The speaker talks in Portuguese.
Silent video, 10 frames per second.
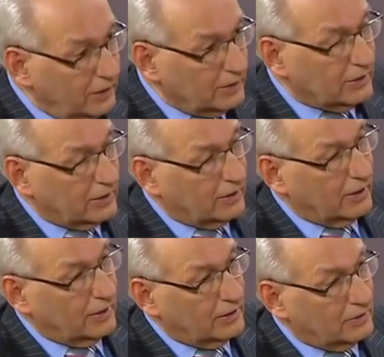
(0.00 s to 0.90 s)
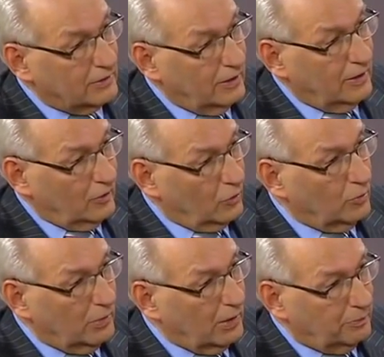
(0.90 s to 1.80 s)
meses atrás,
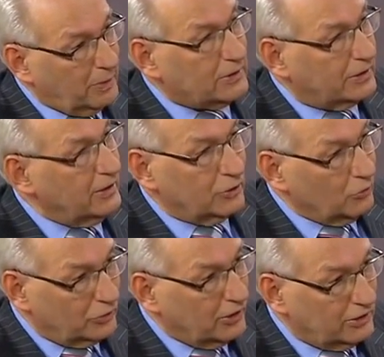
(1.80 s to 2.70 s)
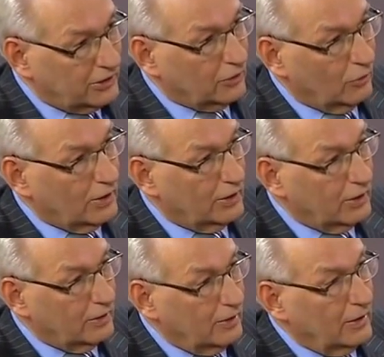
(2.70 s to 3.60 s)
uma pesquisa, não sei se chegou a
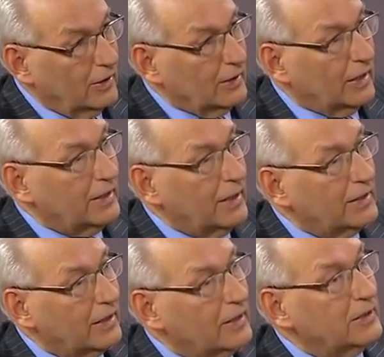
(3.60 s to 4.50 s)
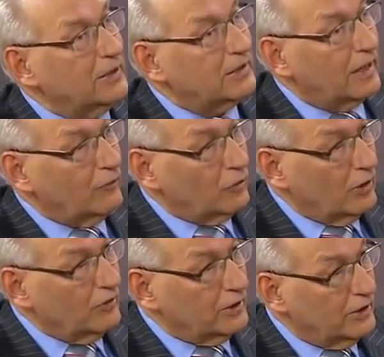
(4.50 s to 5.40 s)
ler, quem é que
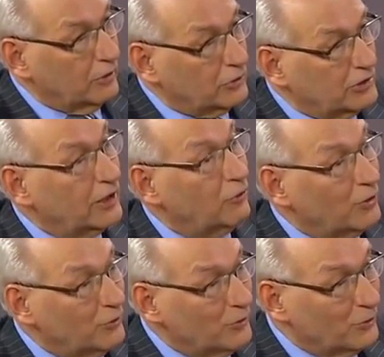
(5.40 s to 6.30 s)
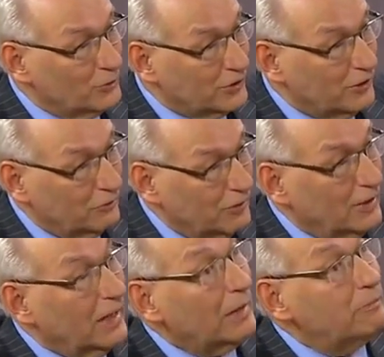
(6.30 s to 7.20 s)
acreditava ou não em Deus. Chegou à conclusão
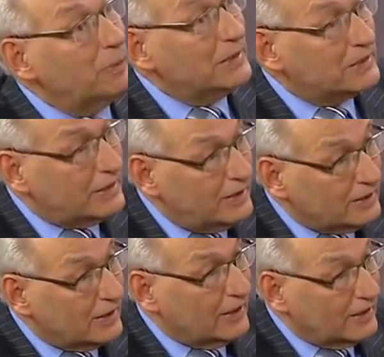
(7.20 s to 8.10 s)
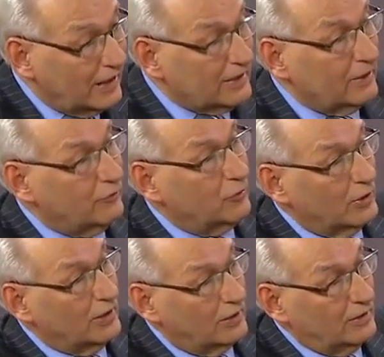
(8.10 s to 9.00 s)
pesquisa da
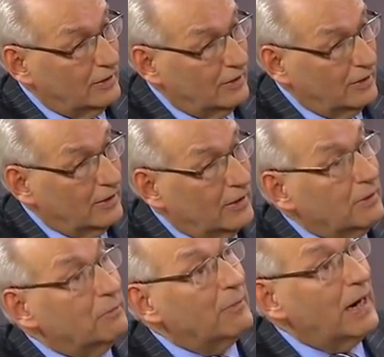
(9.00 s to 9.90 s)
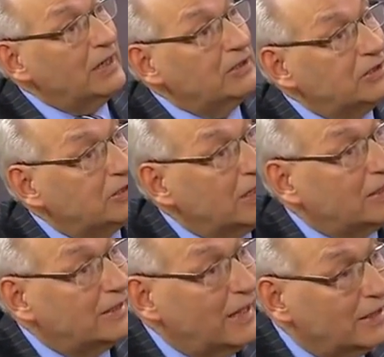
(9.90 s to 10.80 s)
Datafolha, mais de
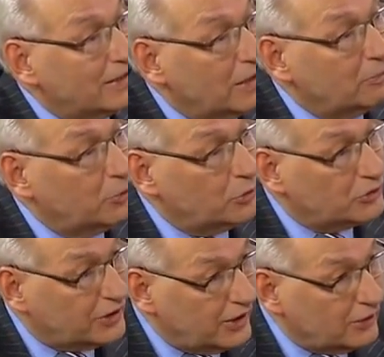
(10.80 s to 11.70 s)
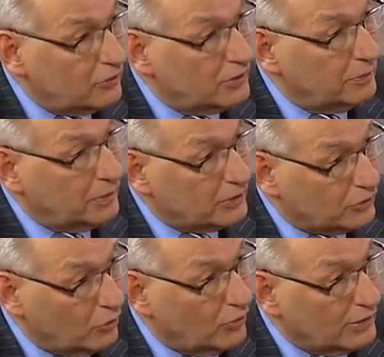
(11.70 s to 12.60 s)
70% de
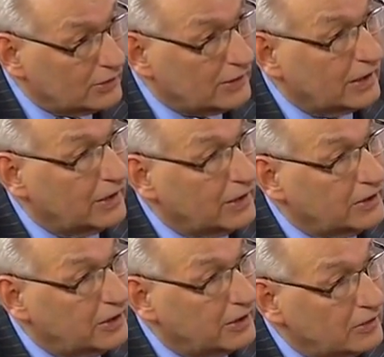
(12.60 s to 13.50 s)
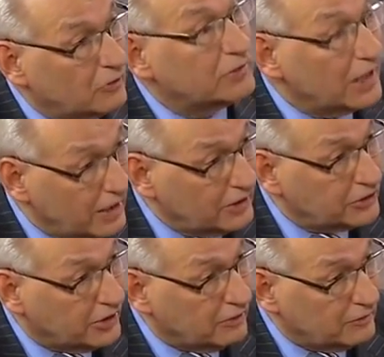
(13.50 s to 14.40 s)
pessoas acreditam, têm
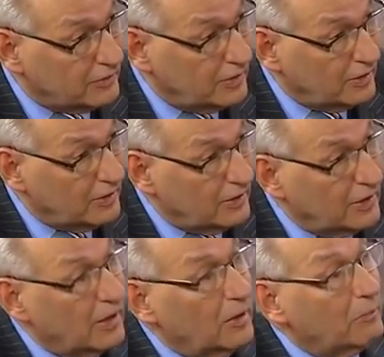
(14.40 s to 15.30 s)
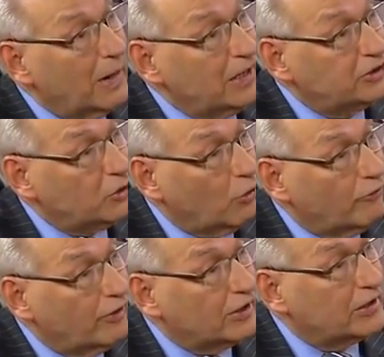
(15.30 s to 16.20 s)
religião. Mais de
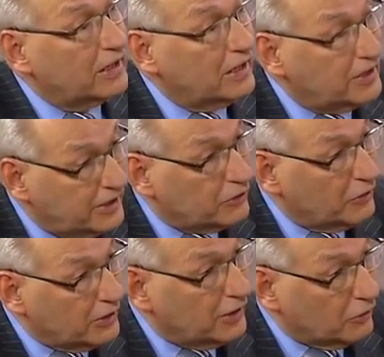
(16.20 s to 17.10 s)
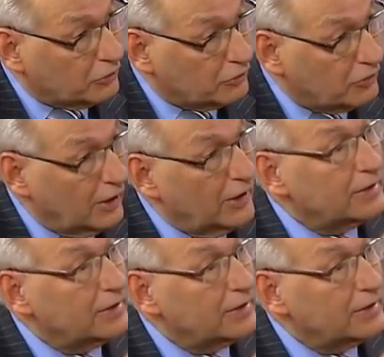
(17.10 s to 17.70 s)
90% acreditam em Deus.